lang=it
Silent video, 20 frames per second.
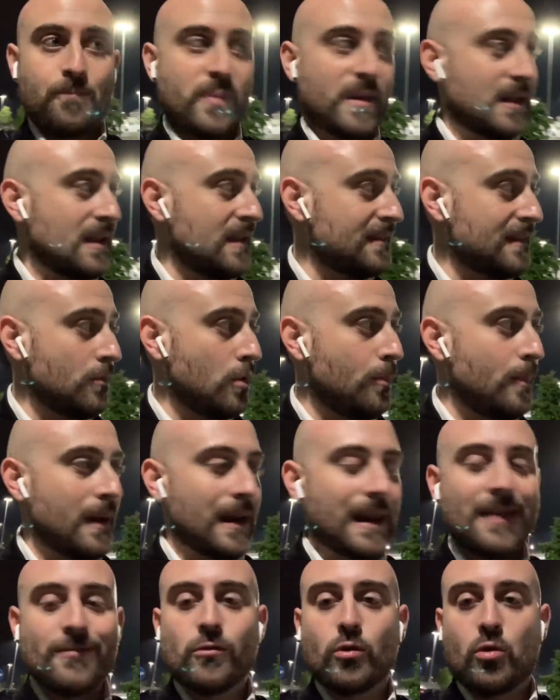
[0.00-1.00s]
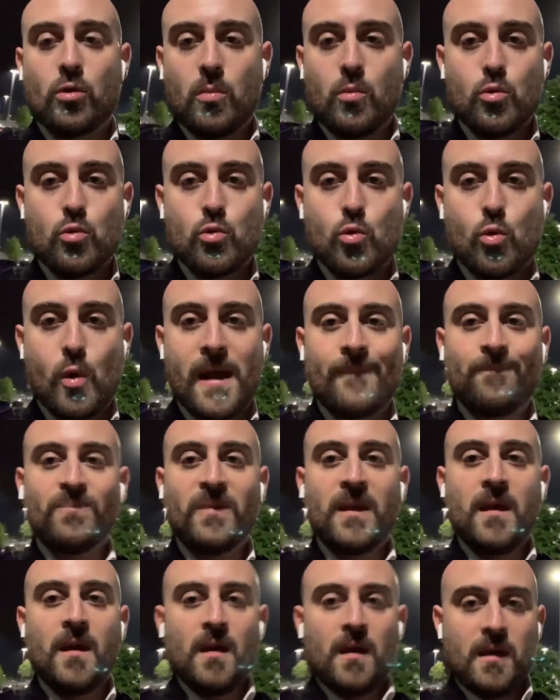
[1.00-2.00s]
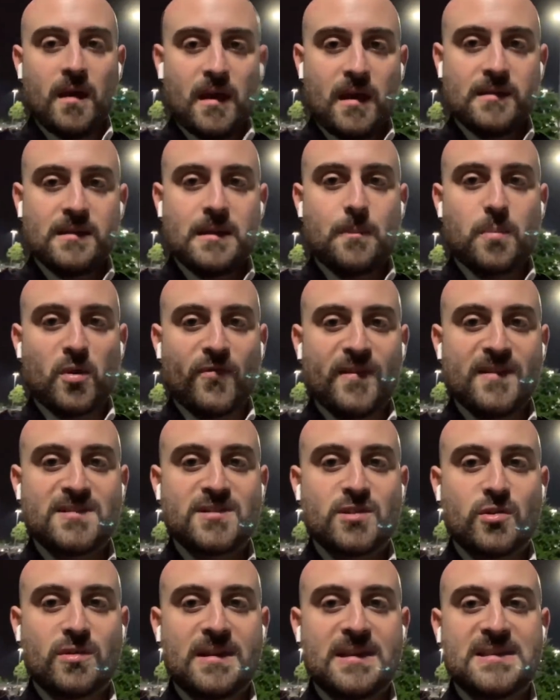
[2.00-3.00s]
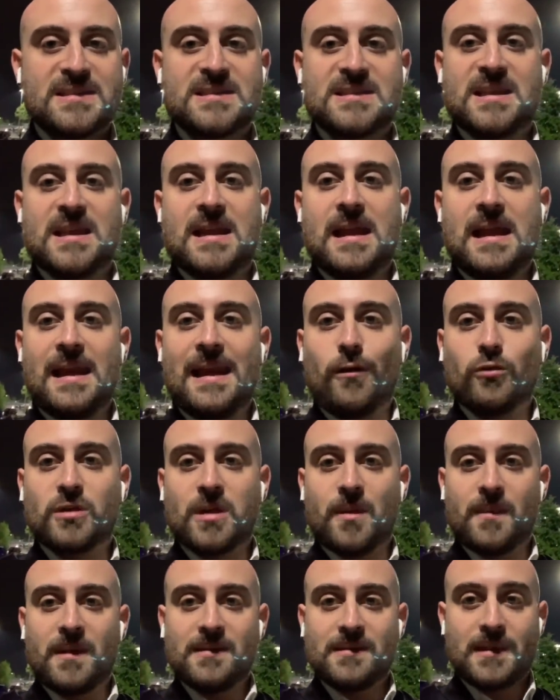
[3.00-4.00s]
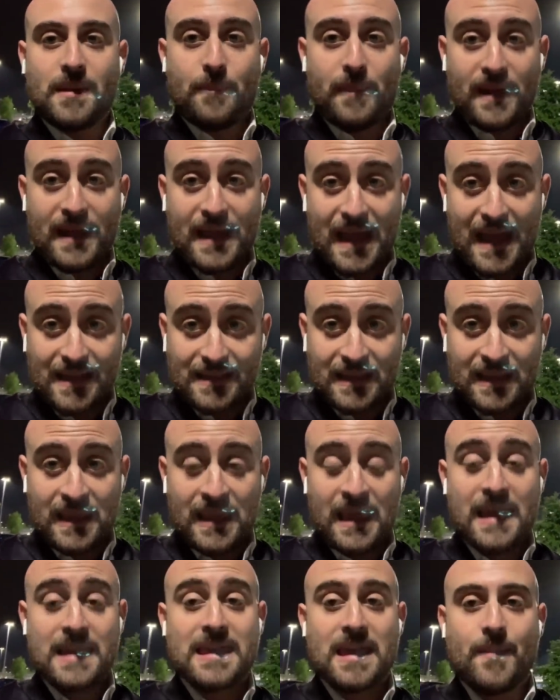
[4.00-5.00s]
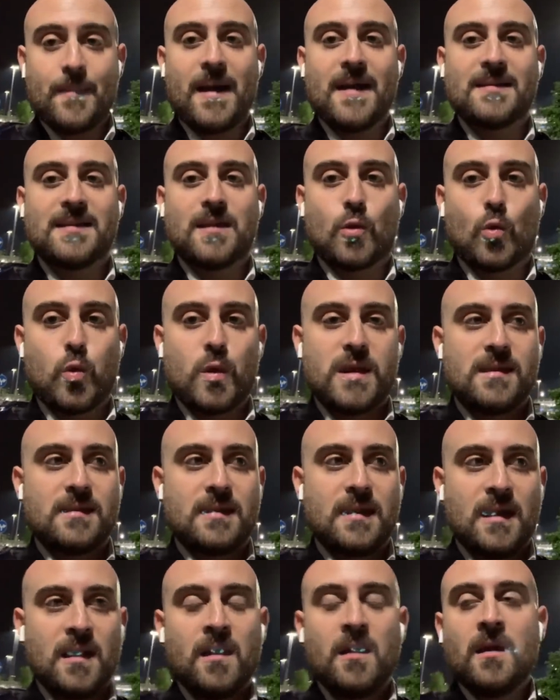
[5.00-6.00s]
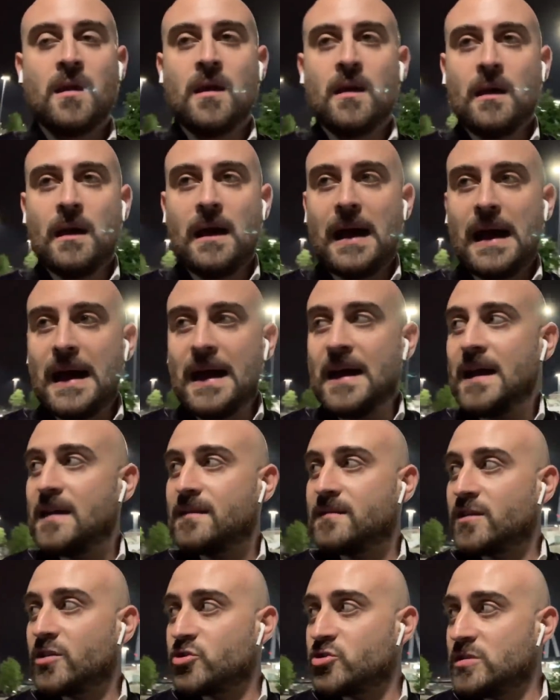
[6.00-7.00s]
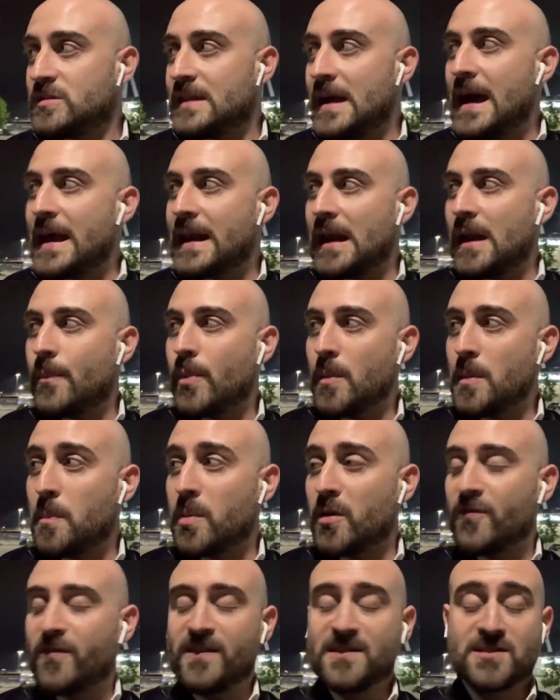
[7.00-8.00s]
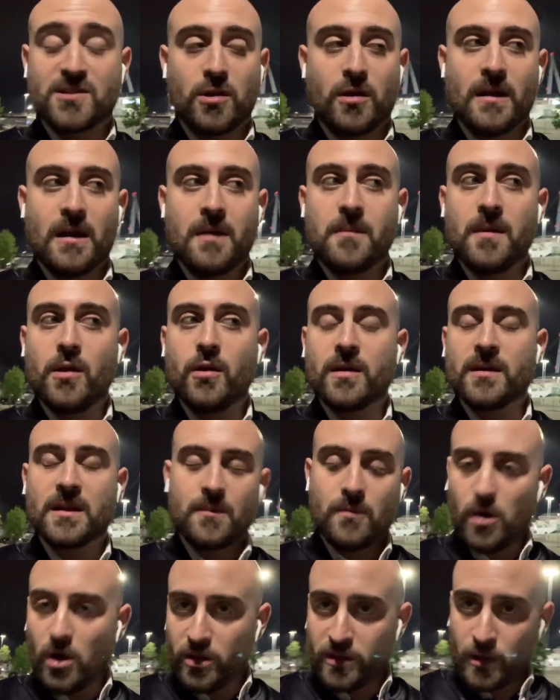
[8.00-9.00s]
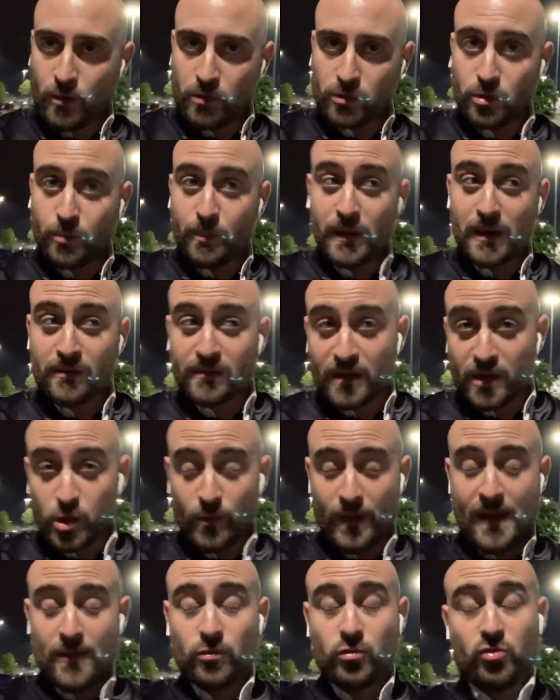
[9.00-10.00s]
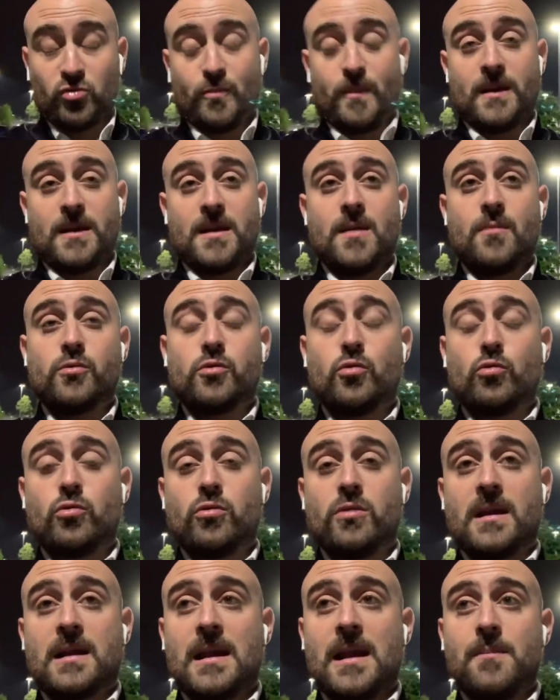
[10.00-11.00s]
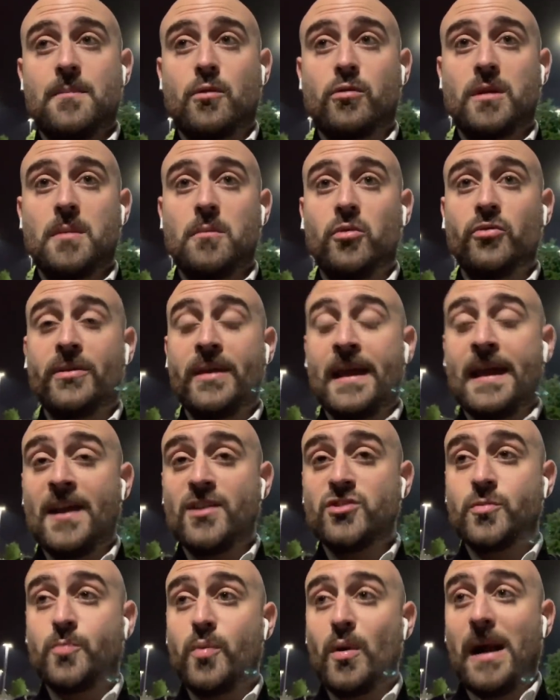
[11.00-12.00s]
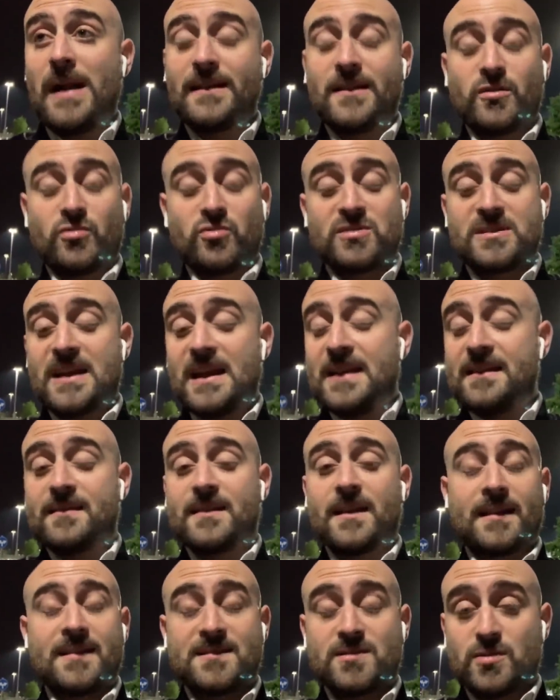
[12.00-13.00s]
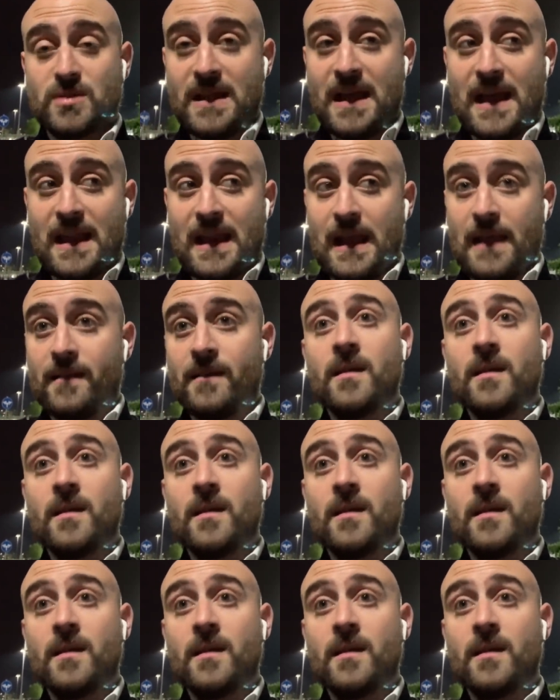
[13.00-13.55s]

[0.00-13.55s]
perché stiamo parlando comunque eh, di professionisti lautamente pagati e chiamati quindi a esercitare la propria professione nel migliore dei modi. Quando parliamo della Juventus parliamo di uno dei club con i monte ingaggi più alti su scala internazionale,